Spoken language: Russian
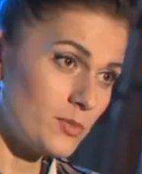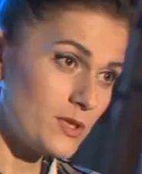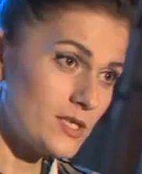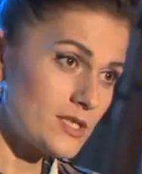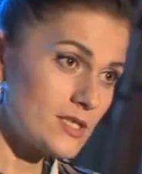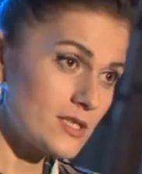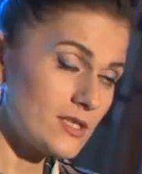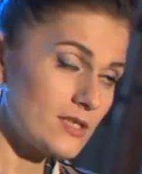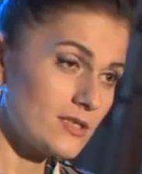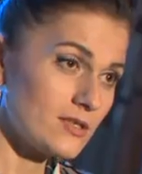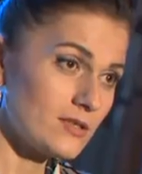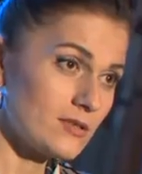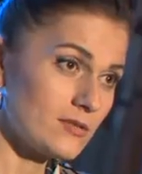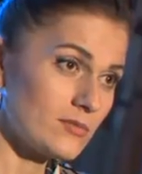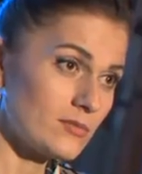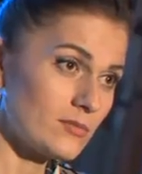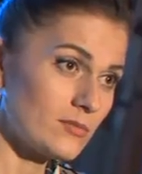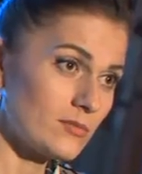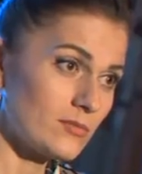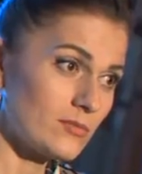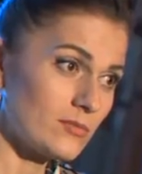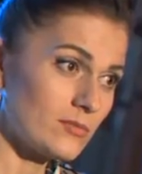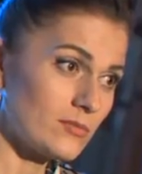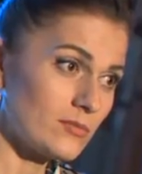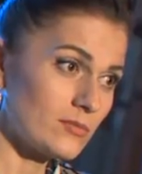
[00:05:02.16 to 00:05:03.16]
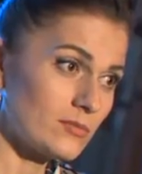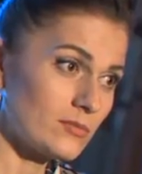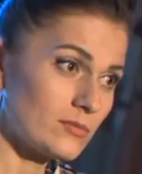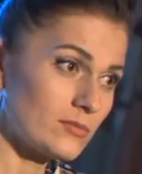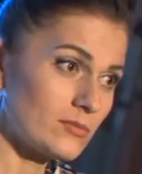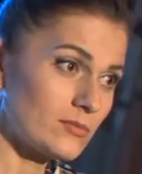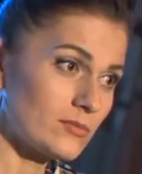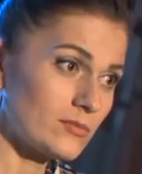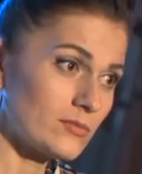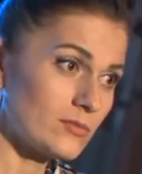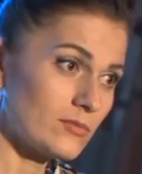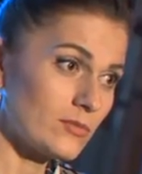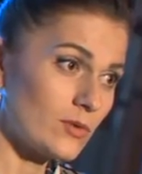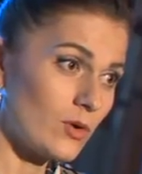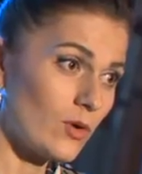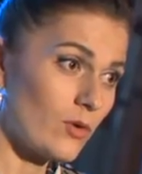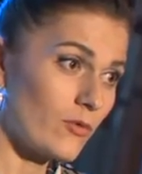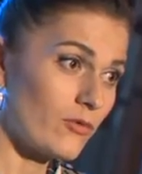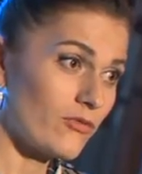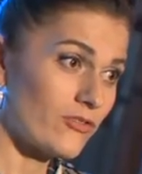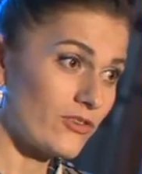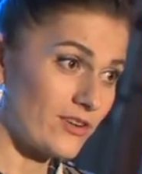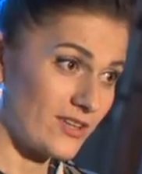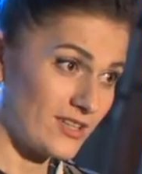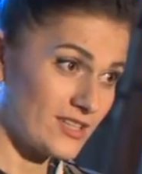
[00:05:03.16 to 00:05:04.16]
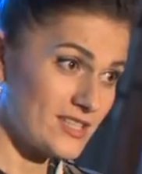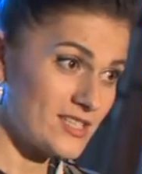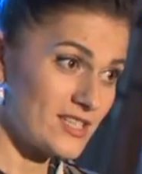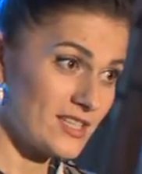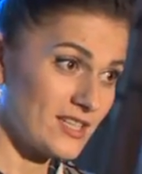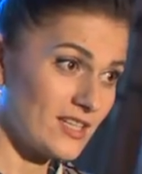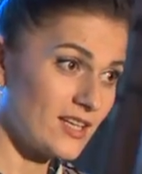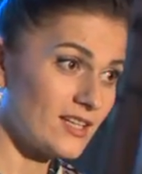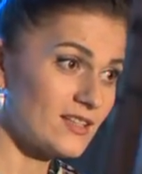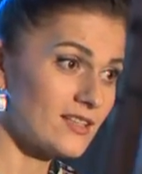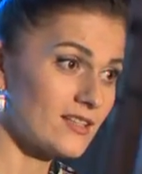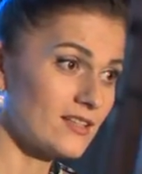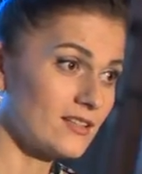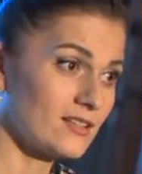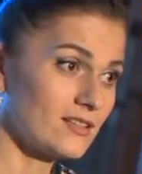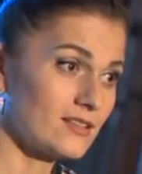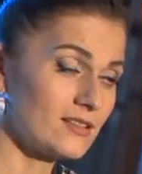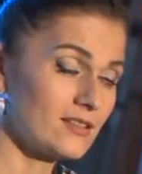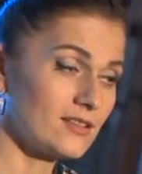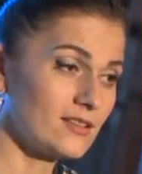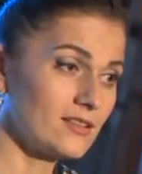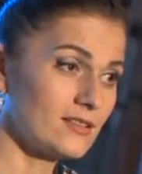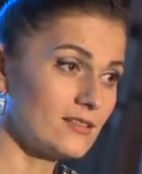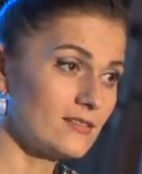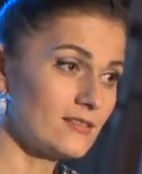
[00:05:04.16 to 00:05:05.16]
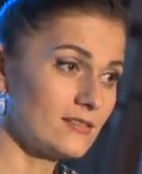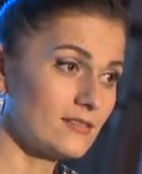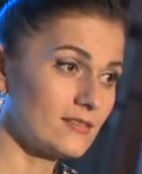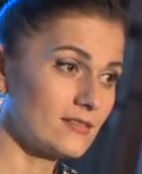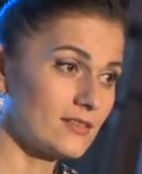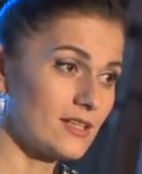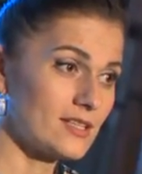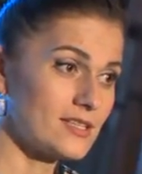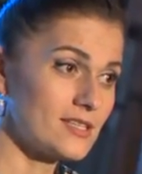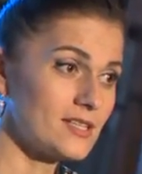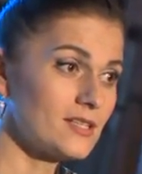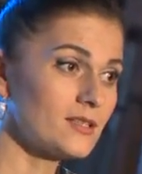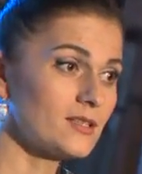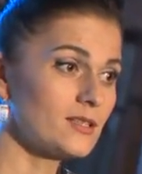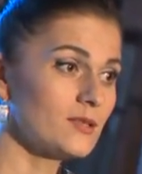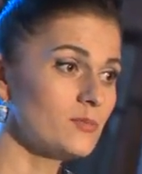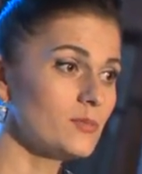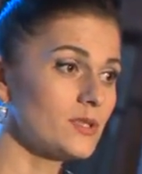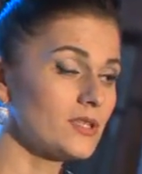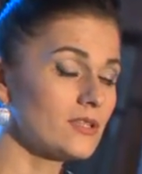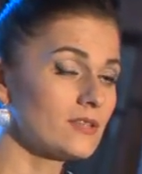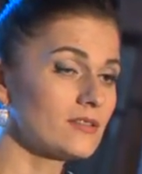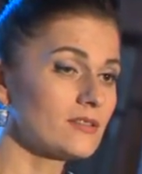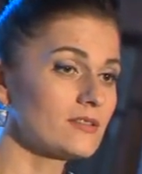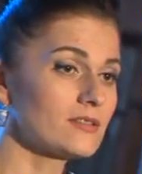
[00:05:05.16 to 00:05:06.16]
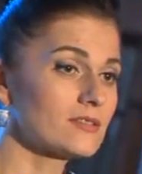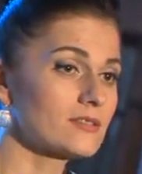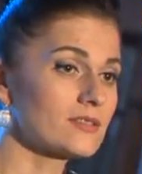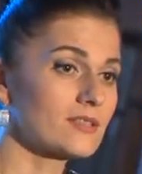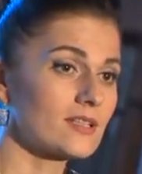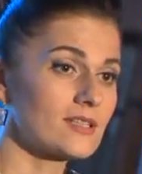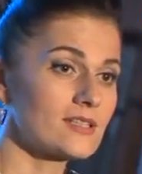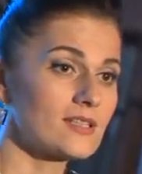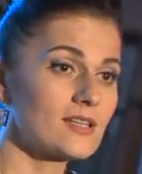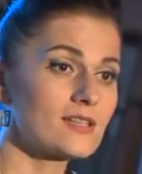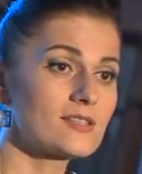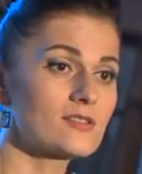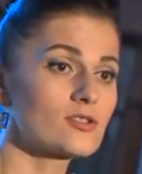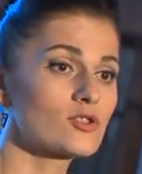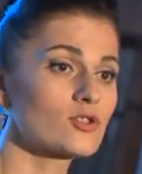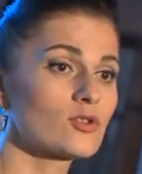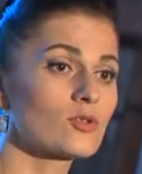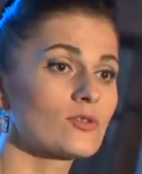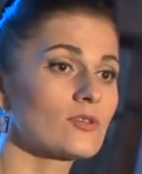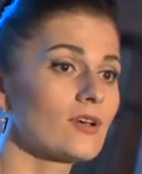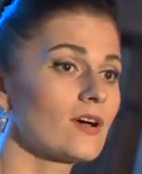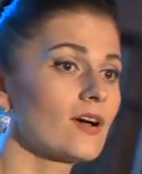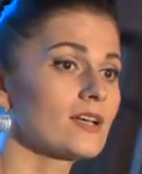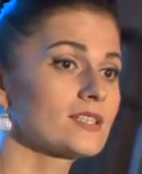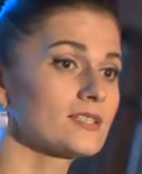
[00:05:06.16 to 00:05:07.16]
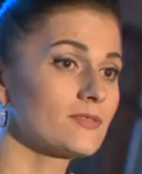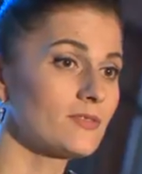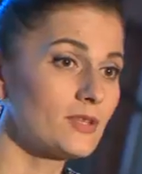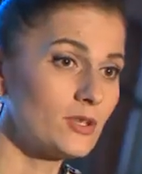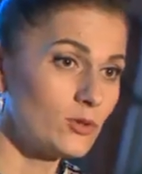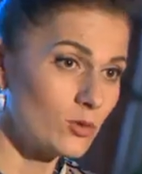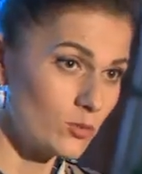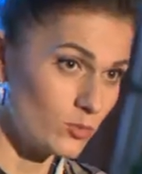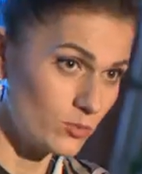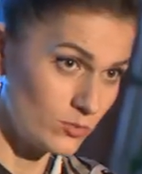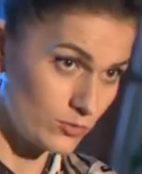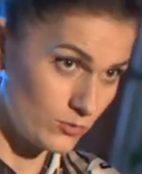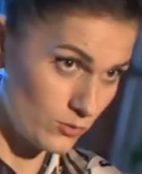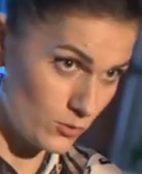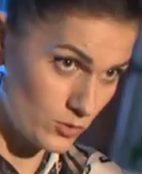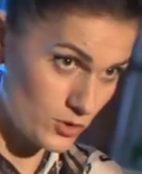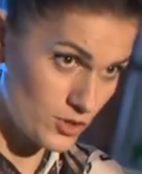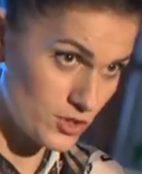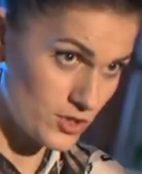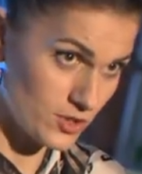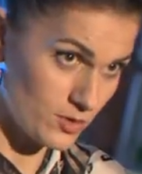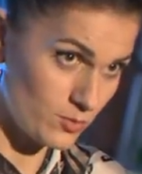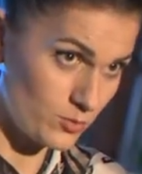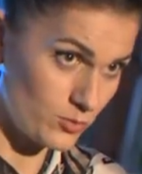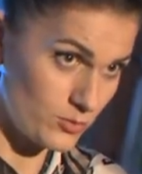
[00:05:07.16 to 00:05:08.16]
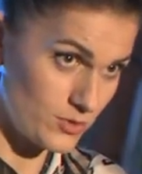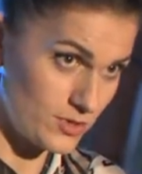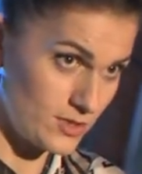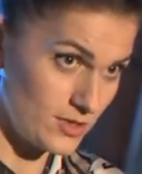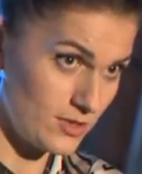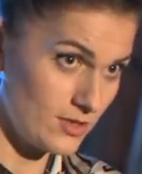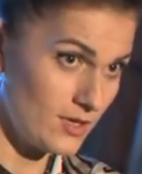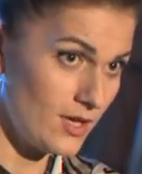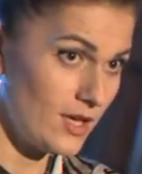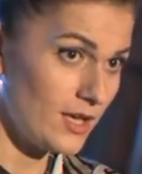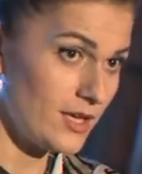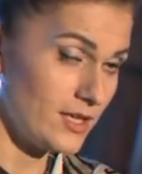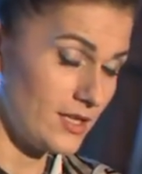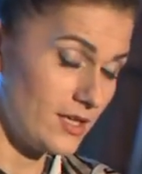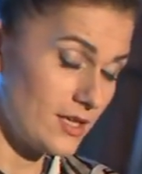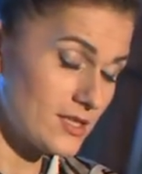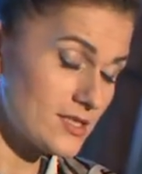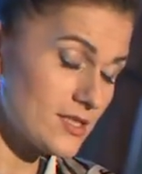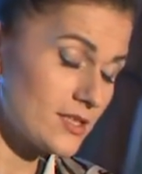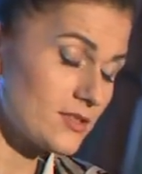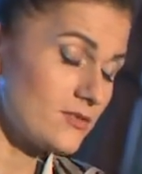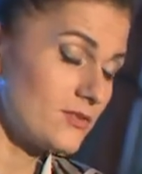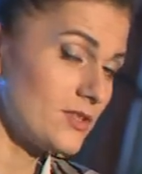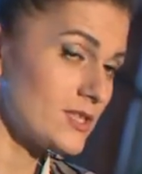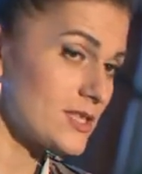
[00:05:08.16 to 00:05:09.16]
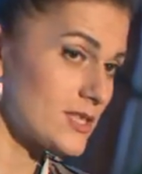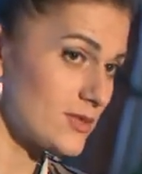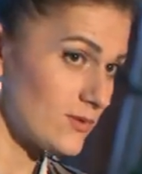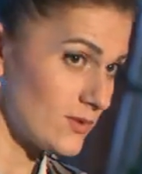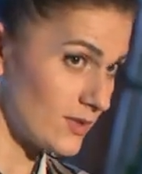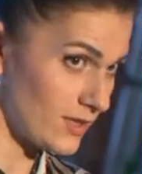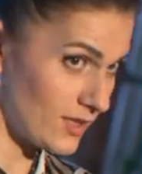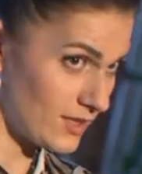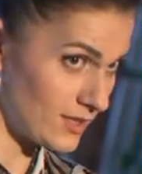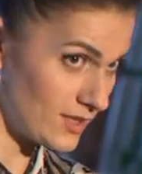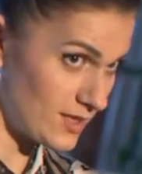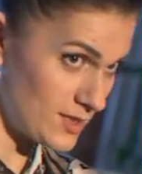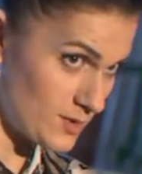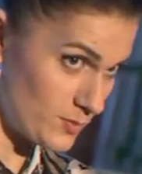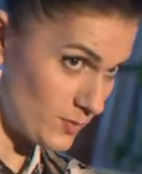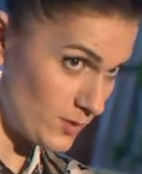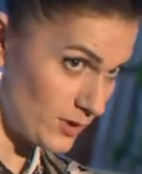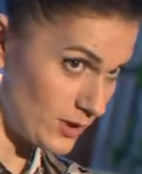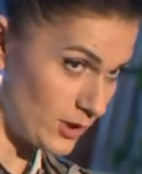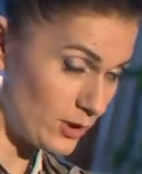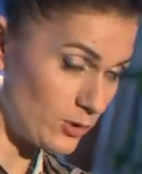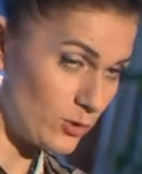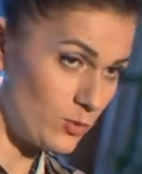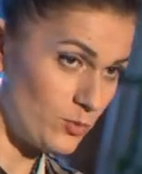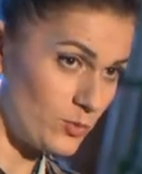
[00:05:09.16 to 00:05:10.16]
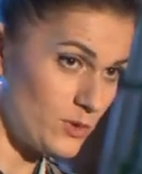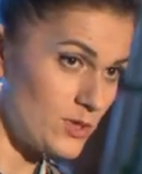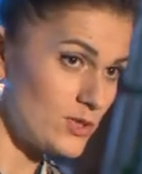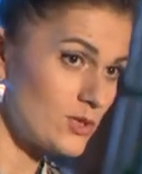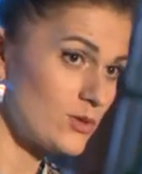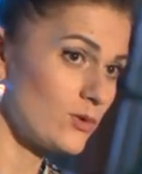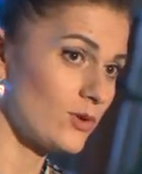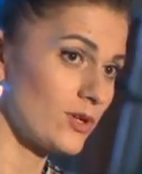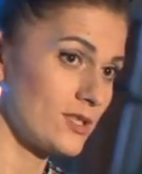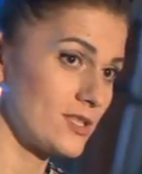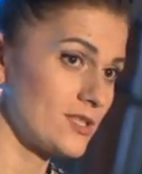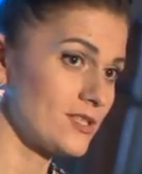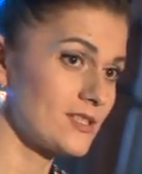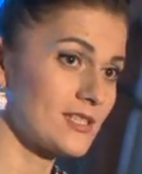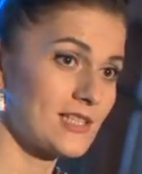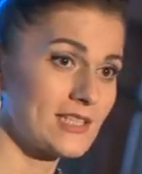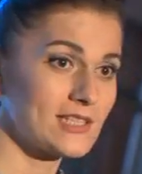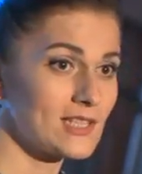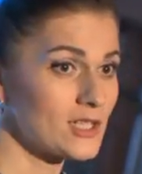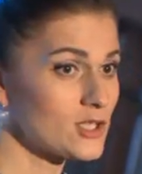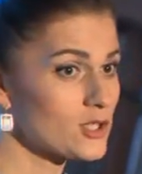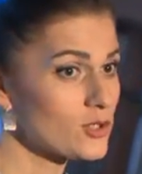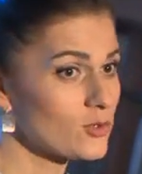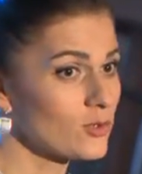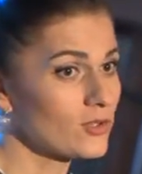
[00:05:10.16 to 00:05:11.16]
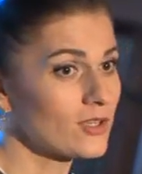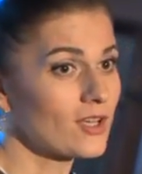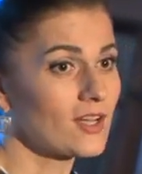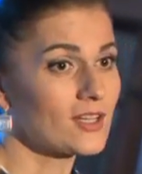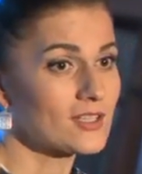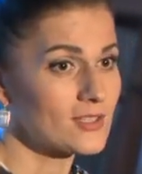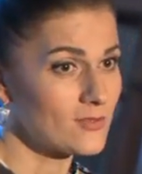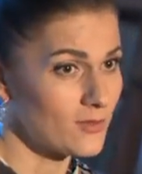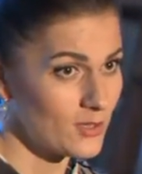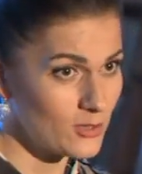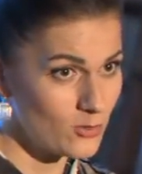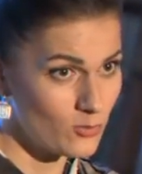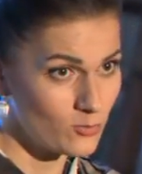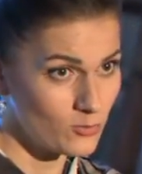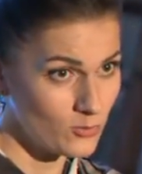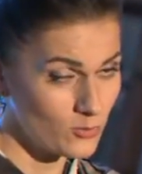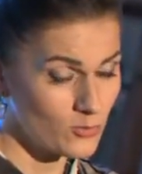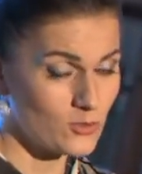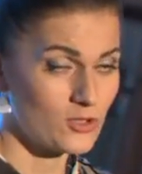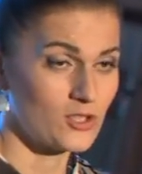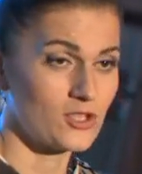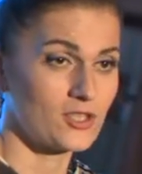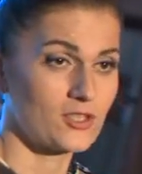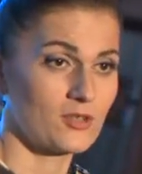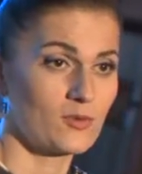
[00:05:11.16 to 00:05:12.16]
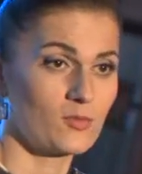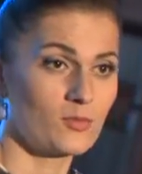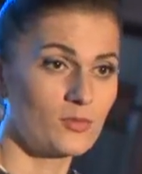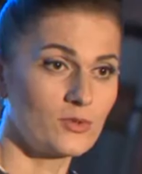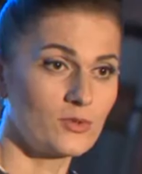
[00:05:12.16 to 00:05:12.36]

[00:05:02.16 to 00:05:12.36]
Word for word: песне Франк Сенатора э, хотел именно сказать что-то о своем творческом пути. Я, соответственно, когда исполняю эту песню, хотела сказать что-то о своем творческом